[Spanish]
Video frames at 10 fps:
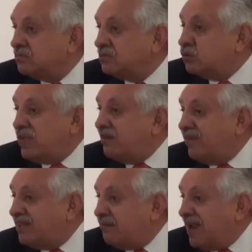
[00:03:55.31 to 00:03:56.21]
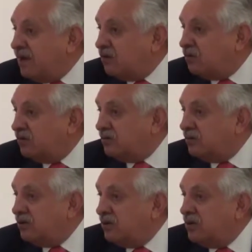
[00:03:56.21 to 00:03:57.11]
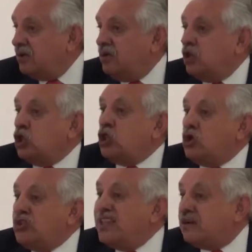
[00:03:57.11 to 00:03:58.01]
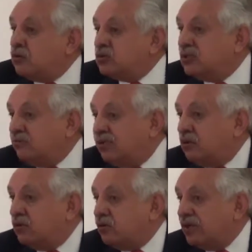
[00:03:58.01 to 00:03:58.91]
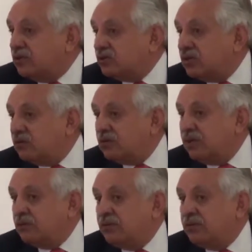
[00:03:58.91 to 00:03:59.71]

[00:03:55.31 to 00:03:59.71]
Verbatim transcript: Es un elefante blanco. ¿Dónde justifico yo al Consejo de la